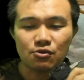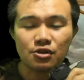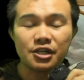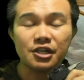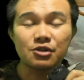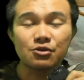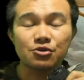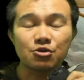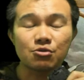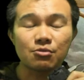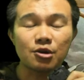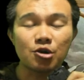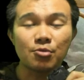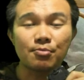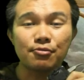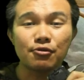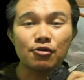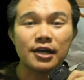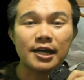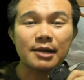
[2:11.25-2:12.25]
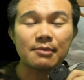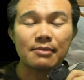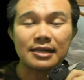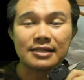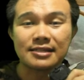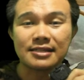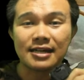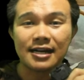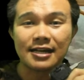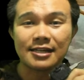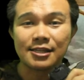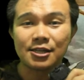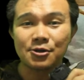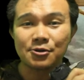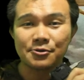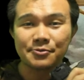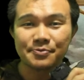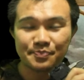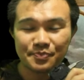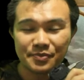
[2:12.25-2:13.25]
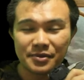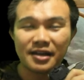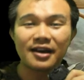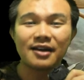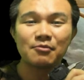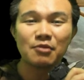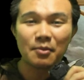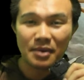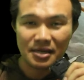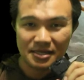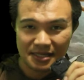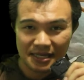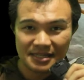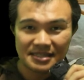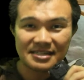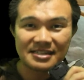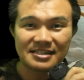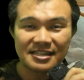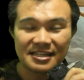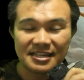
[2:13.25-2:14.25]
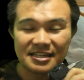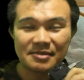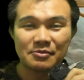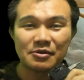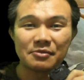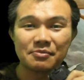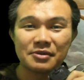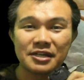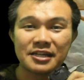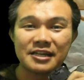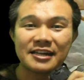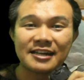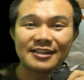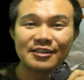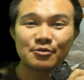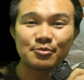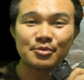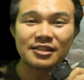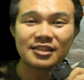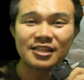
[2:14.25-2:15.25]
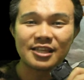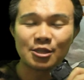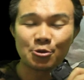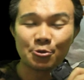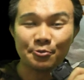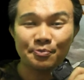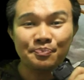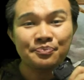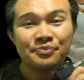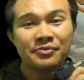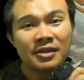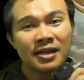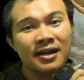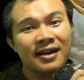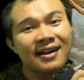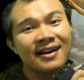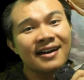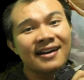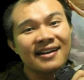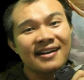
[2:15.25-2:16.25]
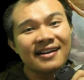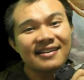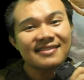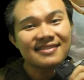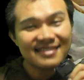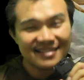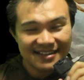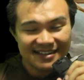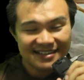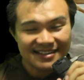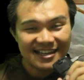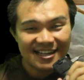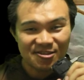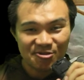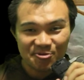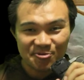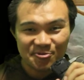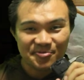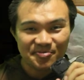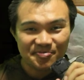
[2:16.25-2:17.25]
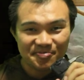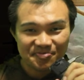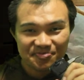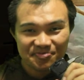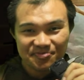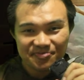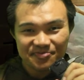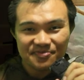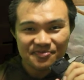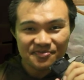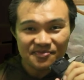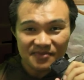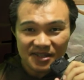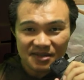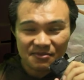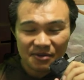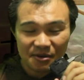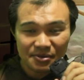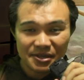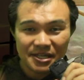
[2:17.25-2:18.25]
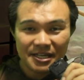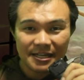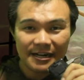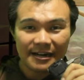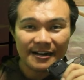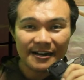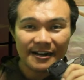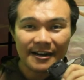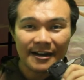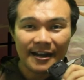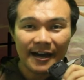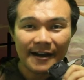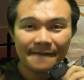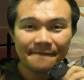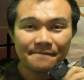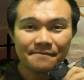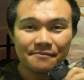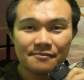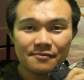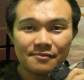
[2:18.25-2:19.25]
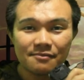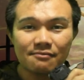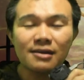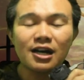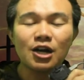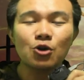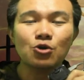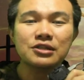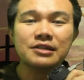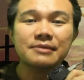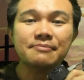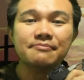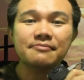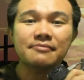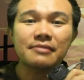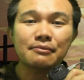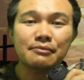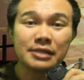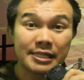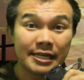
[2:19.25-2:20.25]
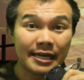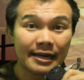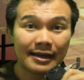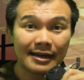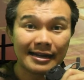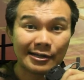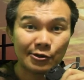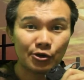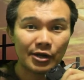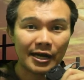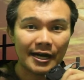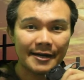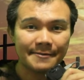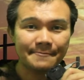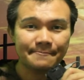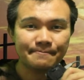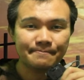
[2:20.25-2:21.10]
mungkin untuk mengumpulkan massa atau ya memang saya sendiri berpikiran seperti itu. Tingkat satu berpikiran rendah, menggosip, membicarakan orang